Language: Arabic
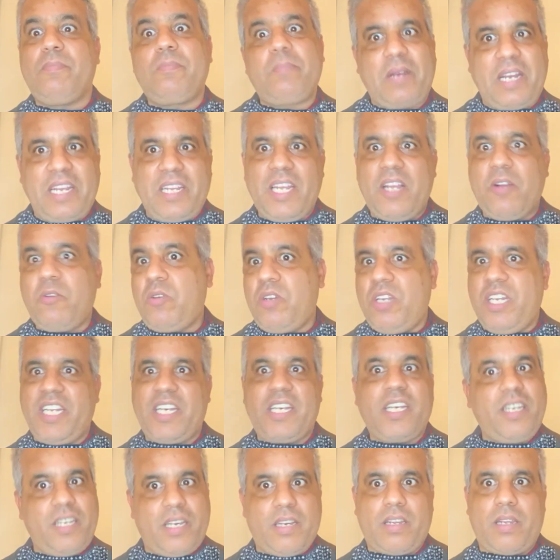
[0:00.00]
بغيا ياكلني
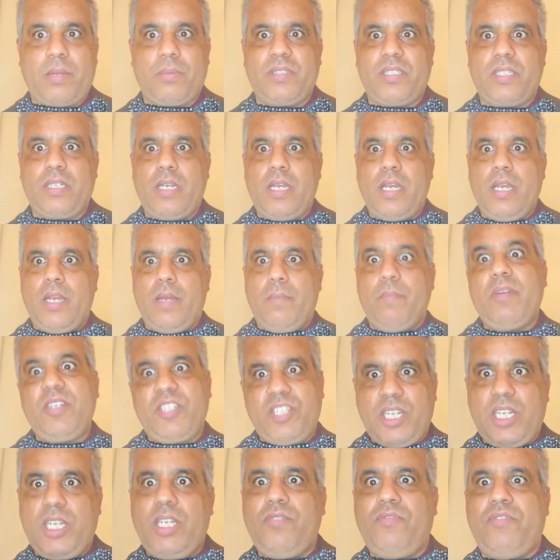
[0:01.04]
غير هربت
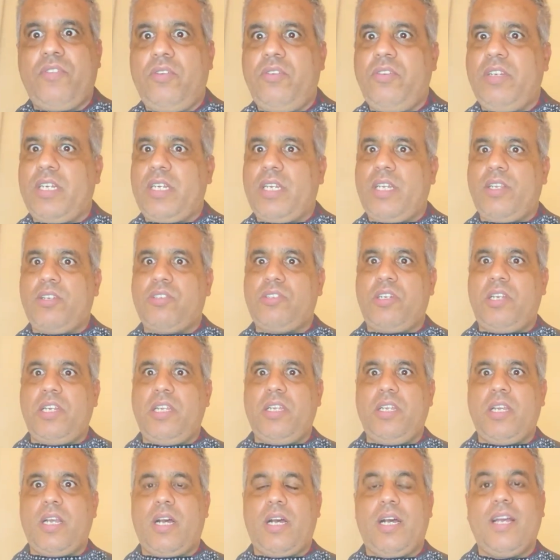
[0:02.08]
ماشي غير نفعوني غير
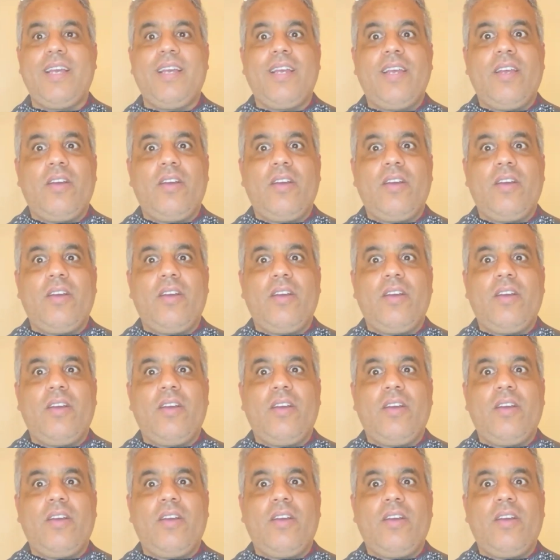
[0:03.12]
رجليا